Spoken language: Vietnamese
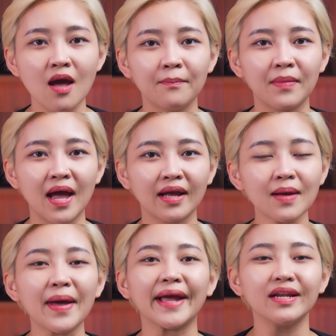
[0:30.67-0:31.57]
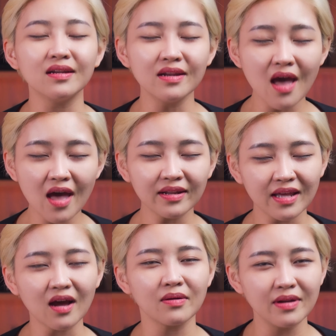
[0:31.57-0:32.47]
mà các bạn nên
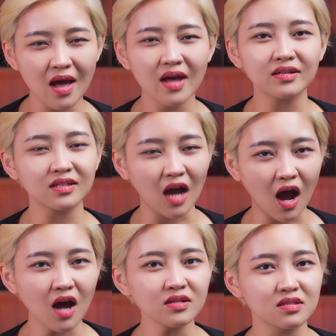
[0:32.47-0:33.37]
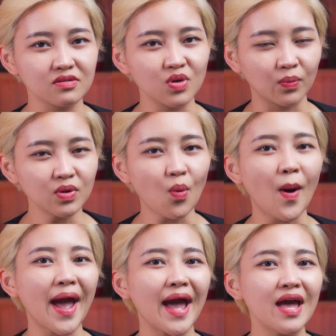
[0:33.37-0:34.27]
nha nên có sử dụng nước hoa